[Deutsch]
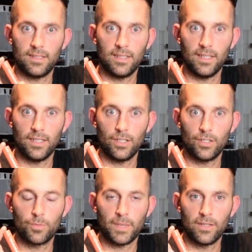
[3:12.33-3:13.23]
die
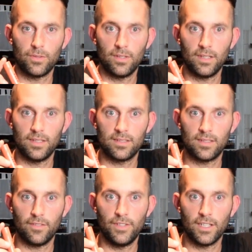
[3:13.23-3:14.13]
Spannung
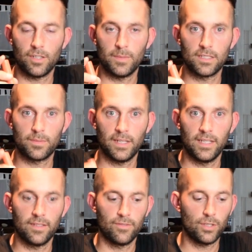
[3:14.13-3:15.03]
ist
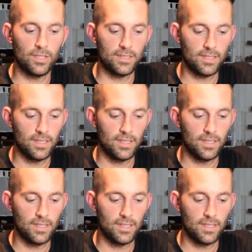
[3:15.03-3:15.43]
4,2 Volt